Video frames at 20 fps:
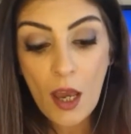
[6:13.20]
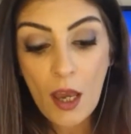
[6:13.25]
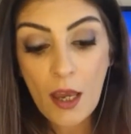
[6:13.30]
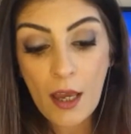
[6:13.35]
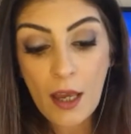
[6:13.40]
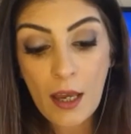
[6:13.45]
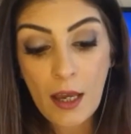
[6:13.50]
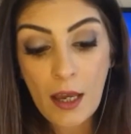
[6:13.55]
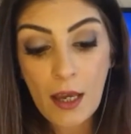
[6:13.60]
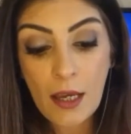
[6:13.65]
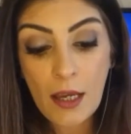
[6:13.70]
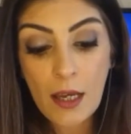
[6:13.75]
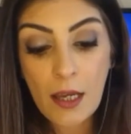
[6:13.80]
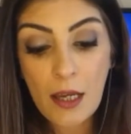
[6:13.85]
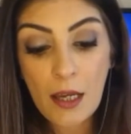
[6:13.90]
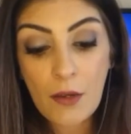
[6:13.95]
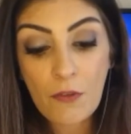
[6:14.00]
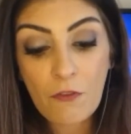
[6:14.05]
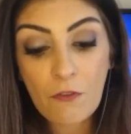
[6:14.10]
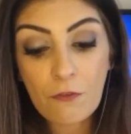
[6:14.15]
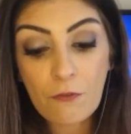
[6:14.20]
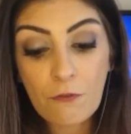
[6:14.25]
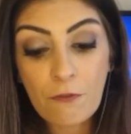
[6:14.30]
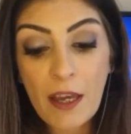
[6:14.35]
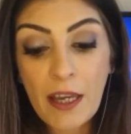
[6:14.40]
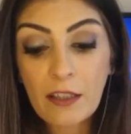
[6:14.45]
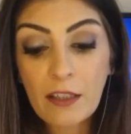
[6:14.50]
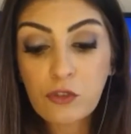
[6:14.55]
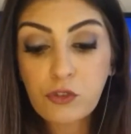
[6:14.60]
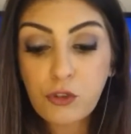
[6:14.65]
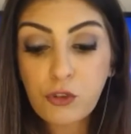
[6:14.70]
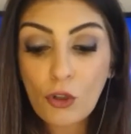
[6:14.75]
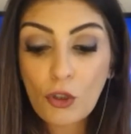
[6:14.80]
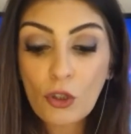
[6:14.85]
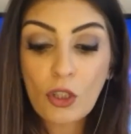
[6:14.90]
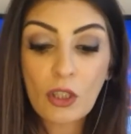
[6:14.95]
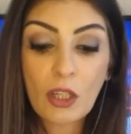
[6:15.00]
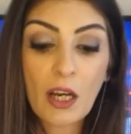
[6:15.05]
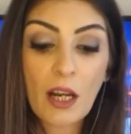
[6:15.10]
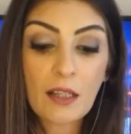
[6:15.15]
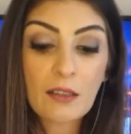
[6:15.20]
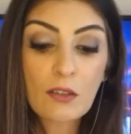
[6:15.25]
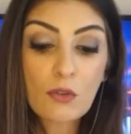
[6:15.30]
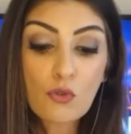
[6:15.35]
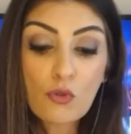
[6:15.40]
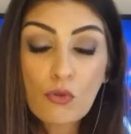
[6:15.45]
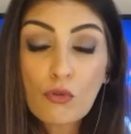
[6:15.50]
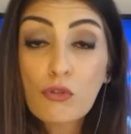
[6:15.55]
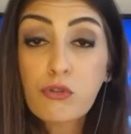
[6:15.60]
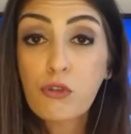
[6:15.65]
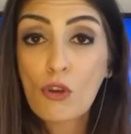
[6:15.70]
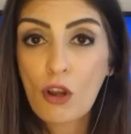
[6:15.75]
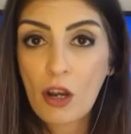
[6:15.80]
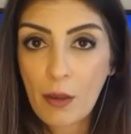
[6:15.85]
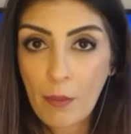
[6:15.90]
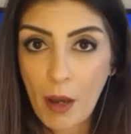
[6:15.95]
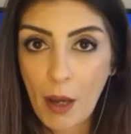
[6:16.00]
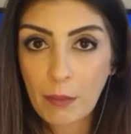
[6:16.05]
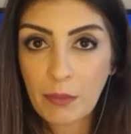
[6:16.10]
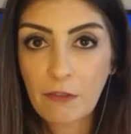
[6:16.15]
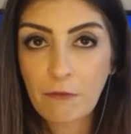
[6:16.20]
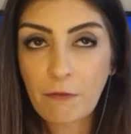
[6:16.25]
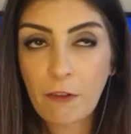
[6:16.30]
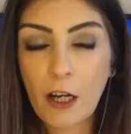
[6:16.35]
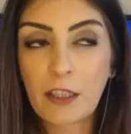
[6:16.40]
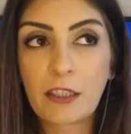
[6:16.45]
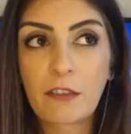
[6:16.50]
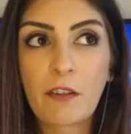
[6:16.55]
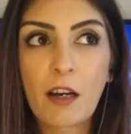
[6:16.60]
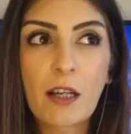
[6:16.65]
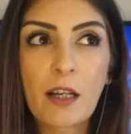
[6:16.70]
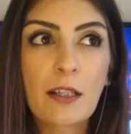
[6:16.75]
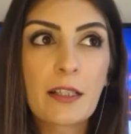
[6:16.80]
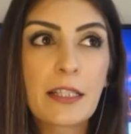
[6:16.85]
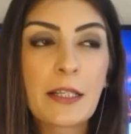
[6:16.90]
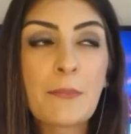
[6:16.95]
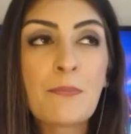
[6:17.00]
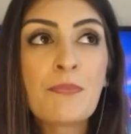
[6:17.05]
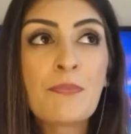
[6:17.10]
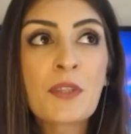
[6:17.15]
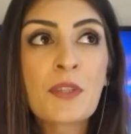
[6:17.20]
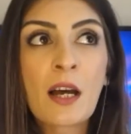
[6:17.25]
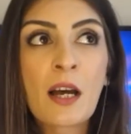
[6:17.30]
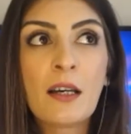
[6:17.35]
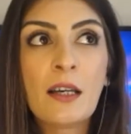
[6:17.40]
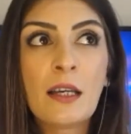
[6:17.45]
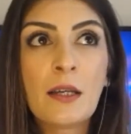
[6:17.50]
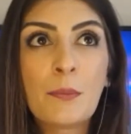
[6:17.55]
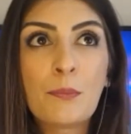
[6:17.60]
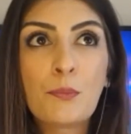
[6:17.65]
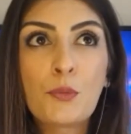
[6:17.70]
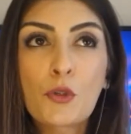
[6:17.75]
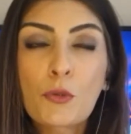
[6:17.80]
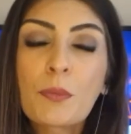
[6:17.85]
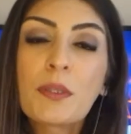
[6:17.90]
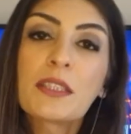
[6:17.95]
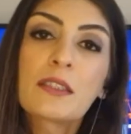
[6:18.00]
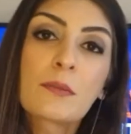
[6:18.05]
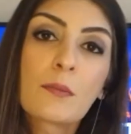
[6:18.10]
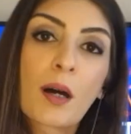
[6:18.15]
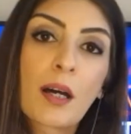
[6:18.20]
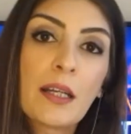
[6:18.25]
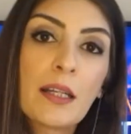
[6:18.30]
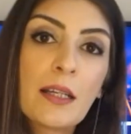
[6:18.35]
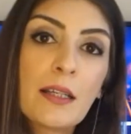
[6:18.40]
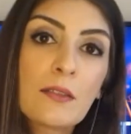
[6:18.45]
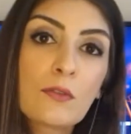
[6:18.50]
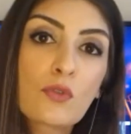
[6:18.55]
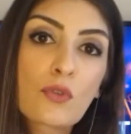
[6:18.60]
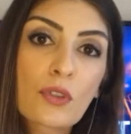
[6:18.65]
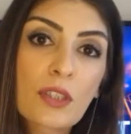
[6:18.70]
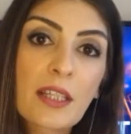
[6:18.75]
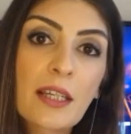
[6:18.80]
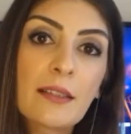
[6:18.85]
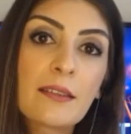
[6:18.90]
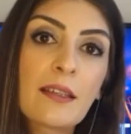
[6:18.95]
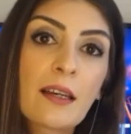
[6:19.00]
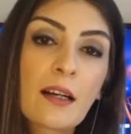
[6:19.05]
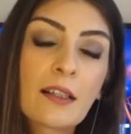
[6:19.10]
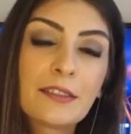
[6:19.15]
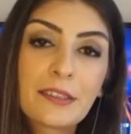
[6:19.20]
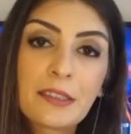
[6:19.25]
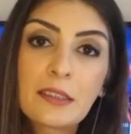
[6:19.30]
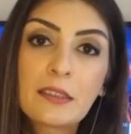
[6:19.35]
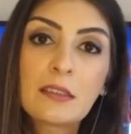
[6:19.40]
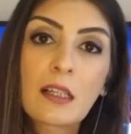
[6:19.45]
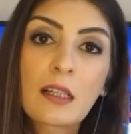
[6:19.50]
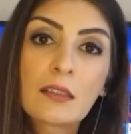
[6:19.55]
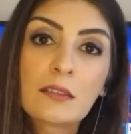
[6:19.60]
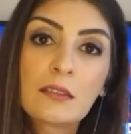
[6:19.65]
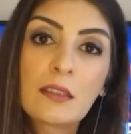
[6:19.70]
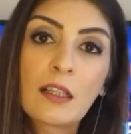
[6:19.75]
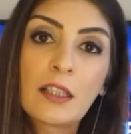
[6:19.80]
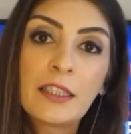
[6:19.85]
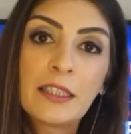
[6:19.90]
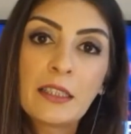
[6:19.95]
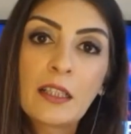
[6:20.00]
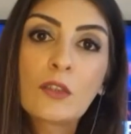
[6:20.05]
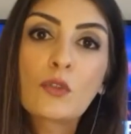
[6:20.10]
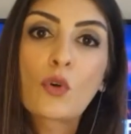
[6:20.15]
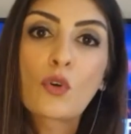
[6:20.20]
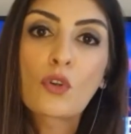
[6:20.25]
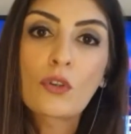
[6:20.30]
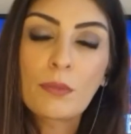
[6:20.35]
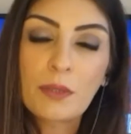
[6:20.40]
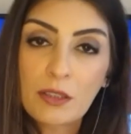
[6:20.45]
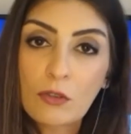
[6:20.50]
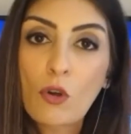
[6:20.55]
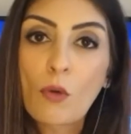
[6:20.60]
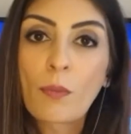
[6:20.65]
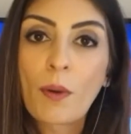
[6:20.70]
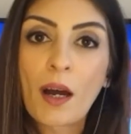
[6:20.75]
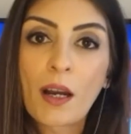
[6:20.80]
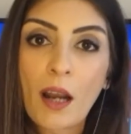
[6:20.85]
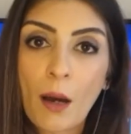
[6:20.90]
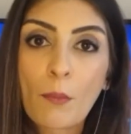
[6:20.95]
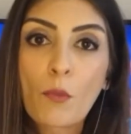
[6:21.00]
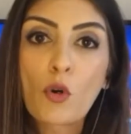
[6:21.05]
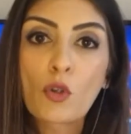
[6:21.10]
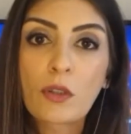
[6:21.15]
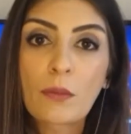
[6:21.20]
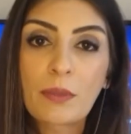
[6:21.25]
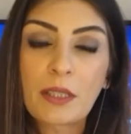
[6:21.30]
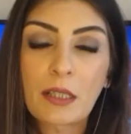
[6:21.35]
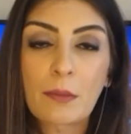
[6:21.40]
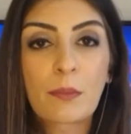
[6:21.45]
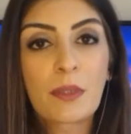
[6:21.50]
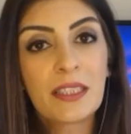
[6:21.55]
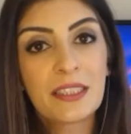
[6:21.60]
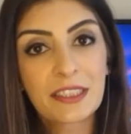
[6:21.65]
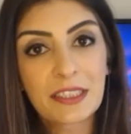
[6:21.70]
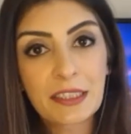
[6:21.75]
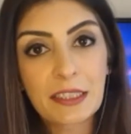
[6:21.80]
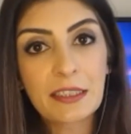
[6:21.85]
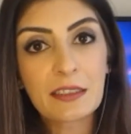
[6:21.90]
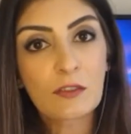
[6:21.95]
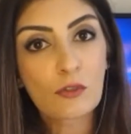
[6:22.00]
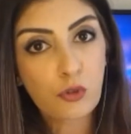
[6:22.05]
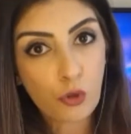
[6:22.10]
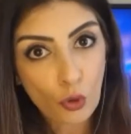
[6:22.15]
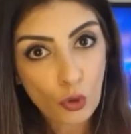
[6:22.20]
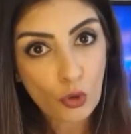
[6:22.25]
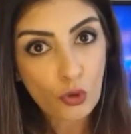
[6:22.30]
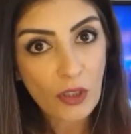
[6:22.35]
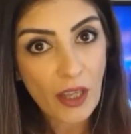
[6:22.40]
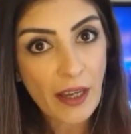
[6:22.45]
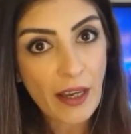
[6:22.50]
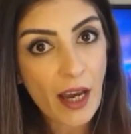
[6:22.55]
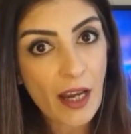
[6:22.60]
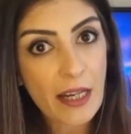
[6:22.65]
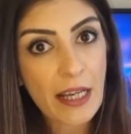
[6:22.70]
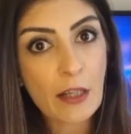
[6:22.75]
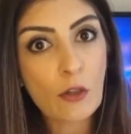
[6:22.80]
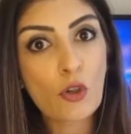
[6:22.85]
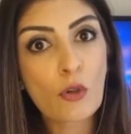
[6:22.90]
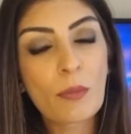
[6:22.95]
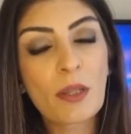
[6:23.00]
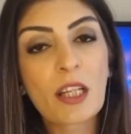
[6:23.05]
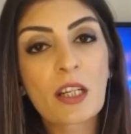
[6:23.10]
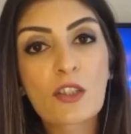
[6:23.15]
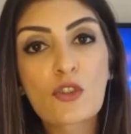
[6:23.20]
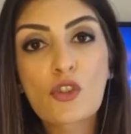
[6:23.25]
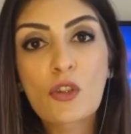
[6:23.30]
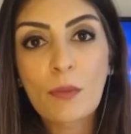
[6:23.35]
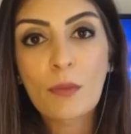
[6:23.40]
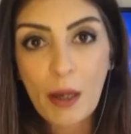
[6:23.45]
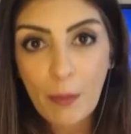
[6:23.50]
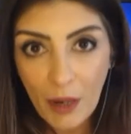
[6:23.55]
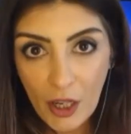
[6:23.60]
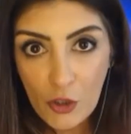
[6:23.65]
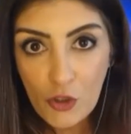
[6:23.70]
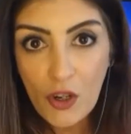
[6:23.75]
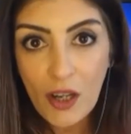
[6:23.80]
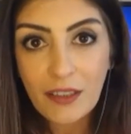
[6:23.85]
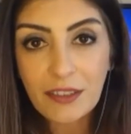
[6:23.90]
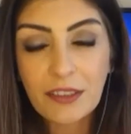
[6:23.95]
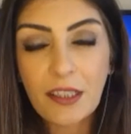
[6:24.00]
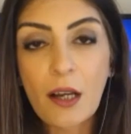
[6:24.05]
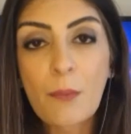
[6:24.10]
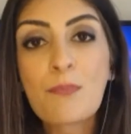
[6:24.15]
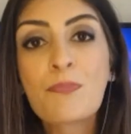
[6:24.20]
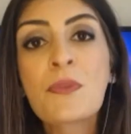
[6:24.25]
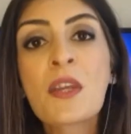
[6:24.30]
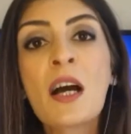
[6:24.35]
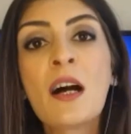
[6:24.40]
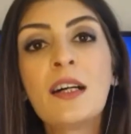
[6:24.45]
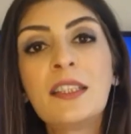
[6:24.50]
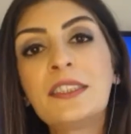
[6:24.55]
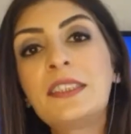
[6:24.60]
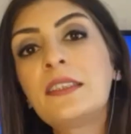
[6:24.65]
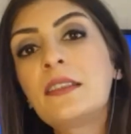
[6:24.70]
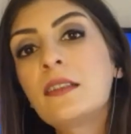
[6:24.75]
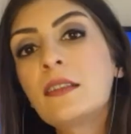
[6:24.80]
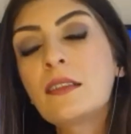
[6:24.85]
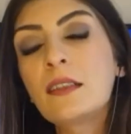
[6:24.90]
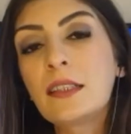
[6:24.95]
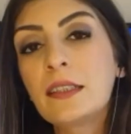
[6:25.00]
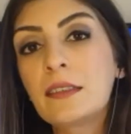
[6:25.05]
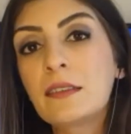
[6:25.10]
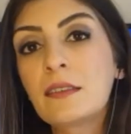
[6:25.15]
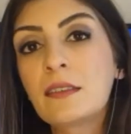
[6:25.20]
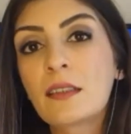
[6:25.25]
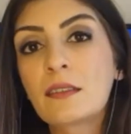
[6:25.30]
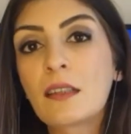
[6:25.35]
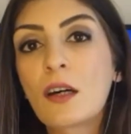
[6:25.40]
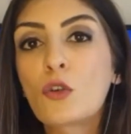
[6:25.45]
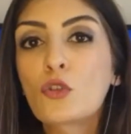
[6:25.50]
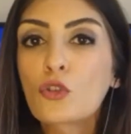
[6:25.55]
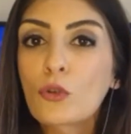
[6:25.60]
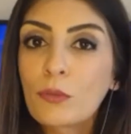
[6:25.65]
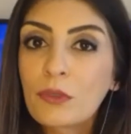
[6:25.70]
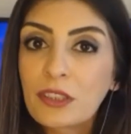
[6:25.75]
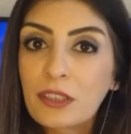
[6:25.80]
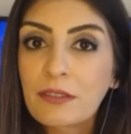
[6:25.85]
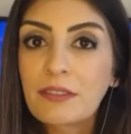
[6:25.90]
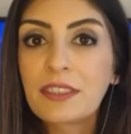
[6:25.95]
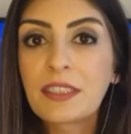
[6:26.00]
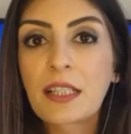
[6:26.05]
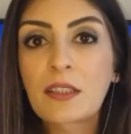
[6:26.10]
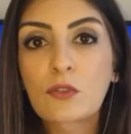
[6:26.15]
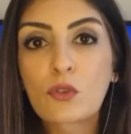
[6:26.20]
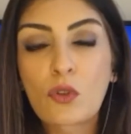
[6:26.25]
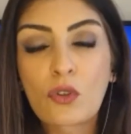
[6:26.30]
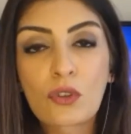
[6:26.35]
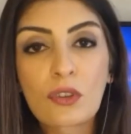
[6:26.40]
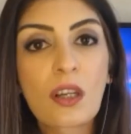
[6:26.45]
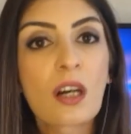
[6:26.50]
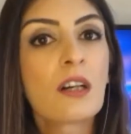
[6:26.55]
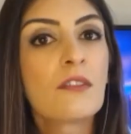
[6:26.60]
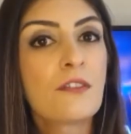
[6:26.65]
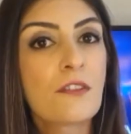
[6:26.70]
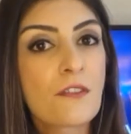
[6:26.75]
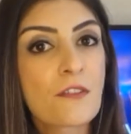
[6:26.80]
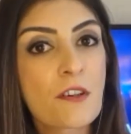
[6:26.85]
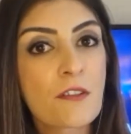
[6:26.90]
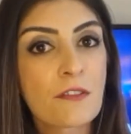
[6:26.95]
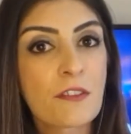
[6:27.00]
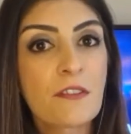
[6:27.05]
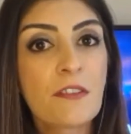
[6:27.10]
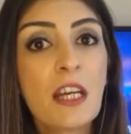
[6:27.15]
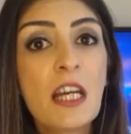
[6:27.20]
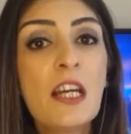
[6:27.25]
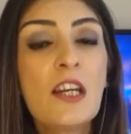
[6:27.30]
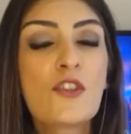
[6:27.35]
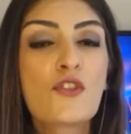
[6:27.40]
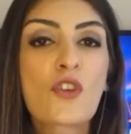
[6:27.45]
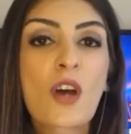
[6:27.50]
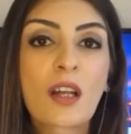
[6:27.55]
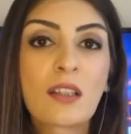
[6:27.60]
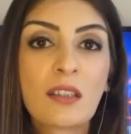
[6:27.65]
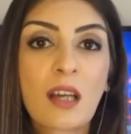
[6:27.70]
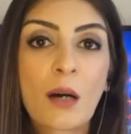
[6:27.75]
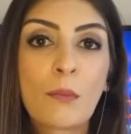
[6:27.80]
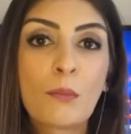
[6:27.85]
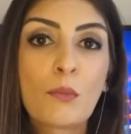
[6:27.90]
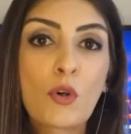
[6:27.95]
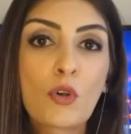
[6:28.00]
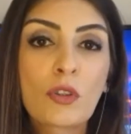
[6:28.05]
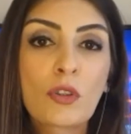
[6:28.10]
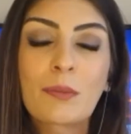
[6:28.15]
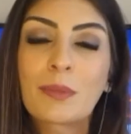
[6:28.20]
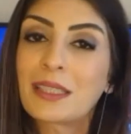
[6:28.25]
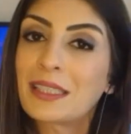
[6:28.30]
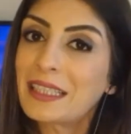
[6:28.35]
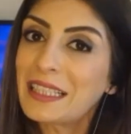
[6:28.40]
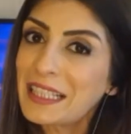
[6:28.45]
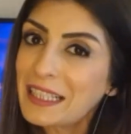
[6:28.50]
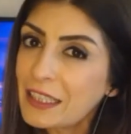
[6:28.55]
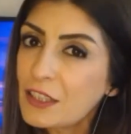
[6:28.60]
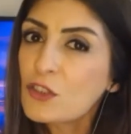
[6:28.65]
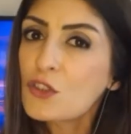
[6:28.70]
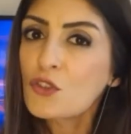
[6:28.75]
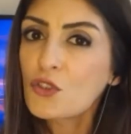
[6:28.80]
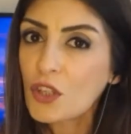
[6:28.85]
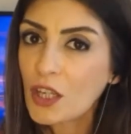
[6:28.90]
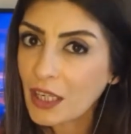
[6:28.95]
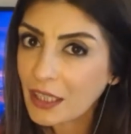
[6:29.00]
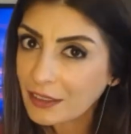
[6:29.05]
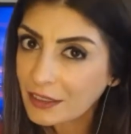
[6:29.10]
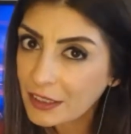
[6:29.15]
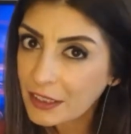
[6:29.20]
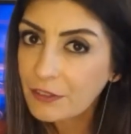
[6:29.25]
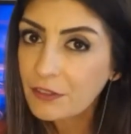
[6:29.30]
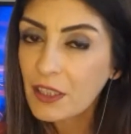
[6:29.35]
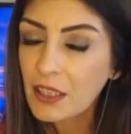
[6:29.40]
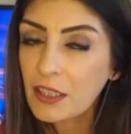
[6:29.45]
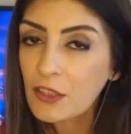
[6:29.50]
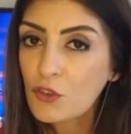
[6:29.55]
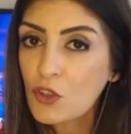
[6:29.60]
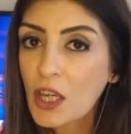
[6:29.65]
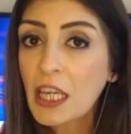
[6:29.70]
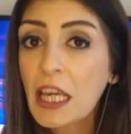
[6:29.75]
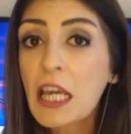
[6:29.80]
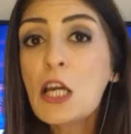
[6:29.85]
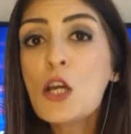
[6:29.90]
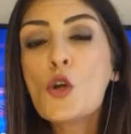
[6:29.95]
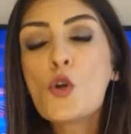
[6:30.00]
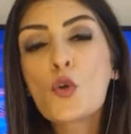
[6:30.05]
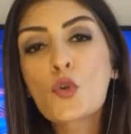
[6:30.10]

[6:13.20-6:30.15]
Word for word: Ee, ve son olarak da şunu söylememde fayda var. Hani e, büyük bir ihtimalle Türkiye'de Haziran ayına doğru bir toparlanma olabilir. Mayıs ayının sonunda eğer ekonomiler açılmaya başlarsa Haziran ayında da otomotiv sektöründe hafif hafif canlanma olabilir. İkinci çeyrek zayıf gelecek.